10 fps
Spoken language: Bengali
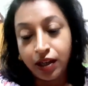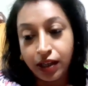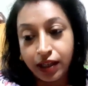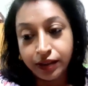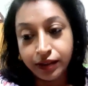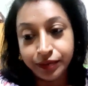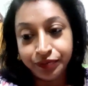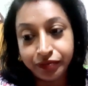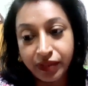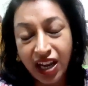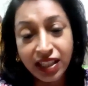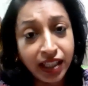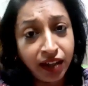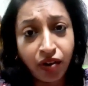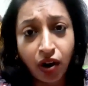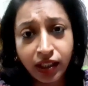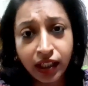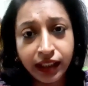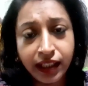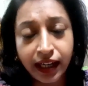আর আজকের
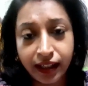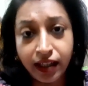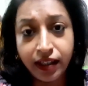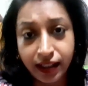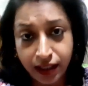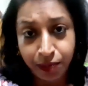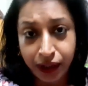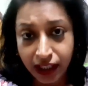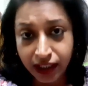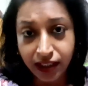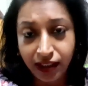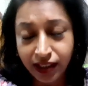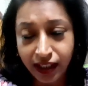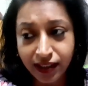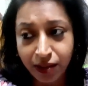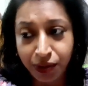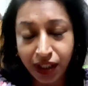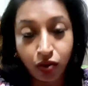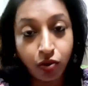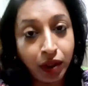ব্লগটাতে একটা রেসিপি আছে সেই
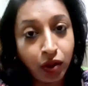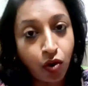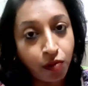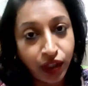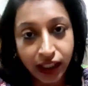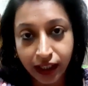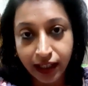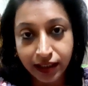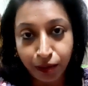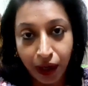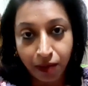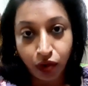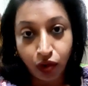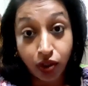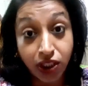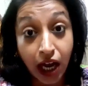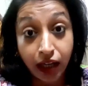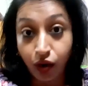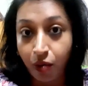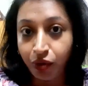রেসিপিটা খুবই কমন একটা রেসিপি এমন নয় যে
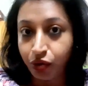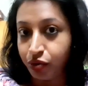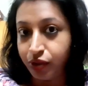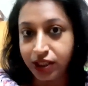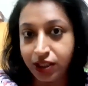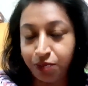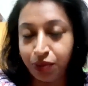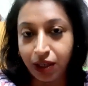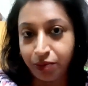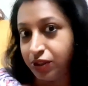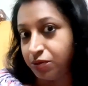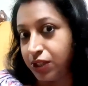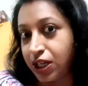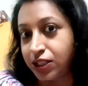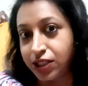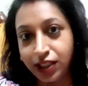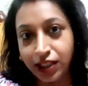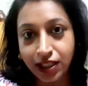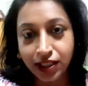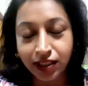আনকমন কোনো রেসিপি আমি তোমাদের কাছে
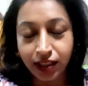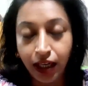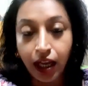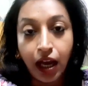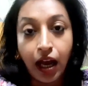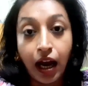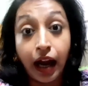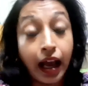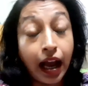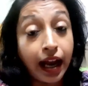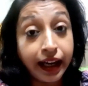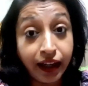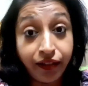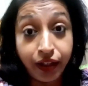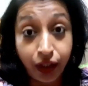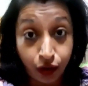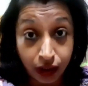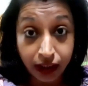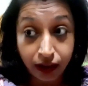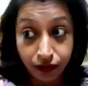নিয়ে এসেছি আর আগের ভিডিওটা
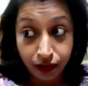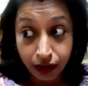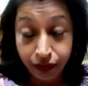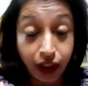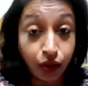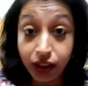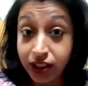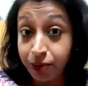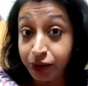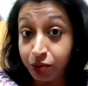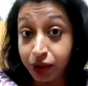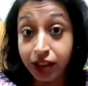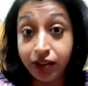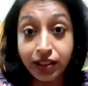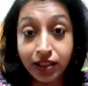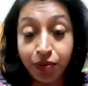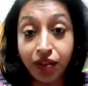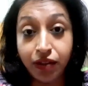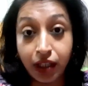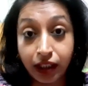ভিডিওতে যে আমি তোমাদের রেসিপির
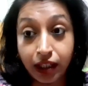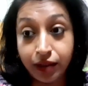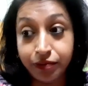একটা